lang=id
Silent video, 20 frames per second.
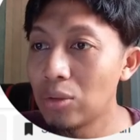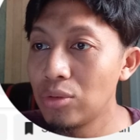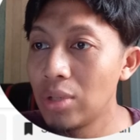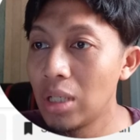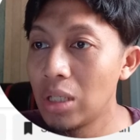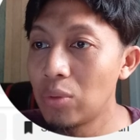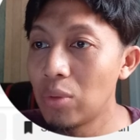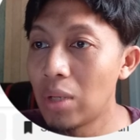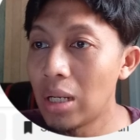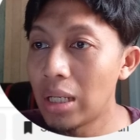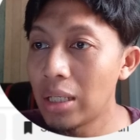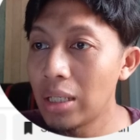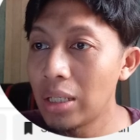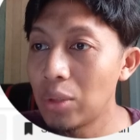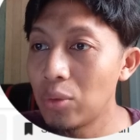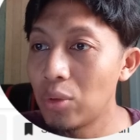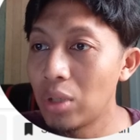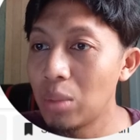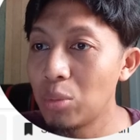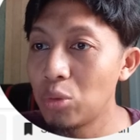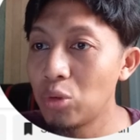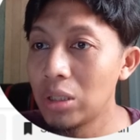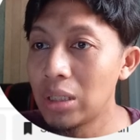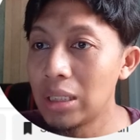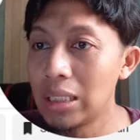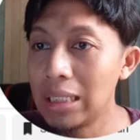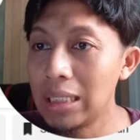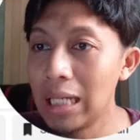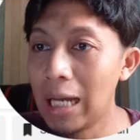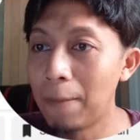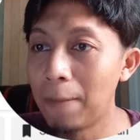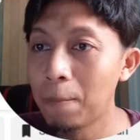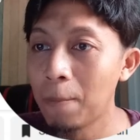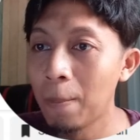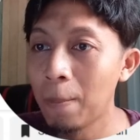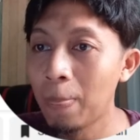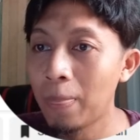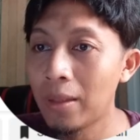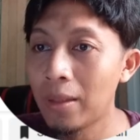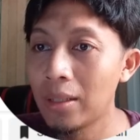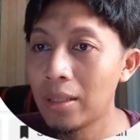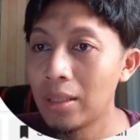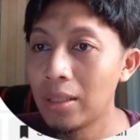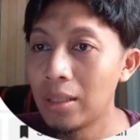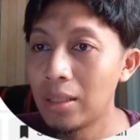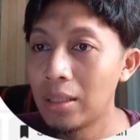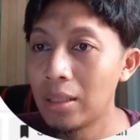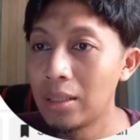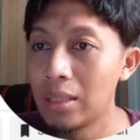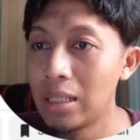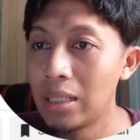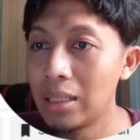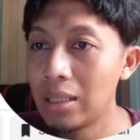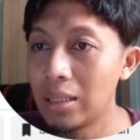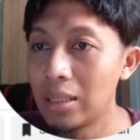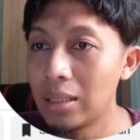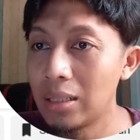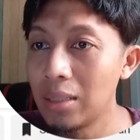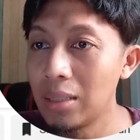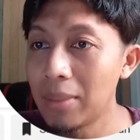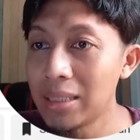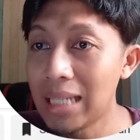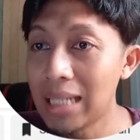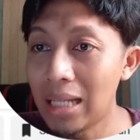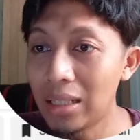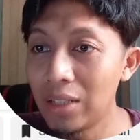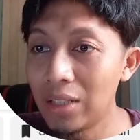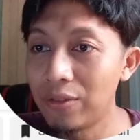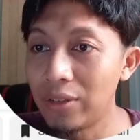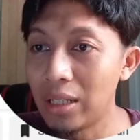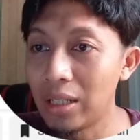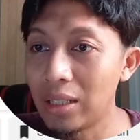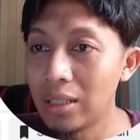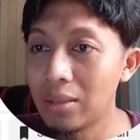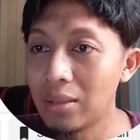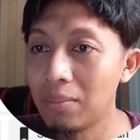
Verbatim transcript: Januari 2023. Dan ini masih aktif ya.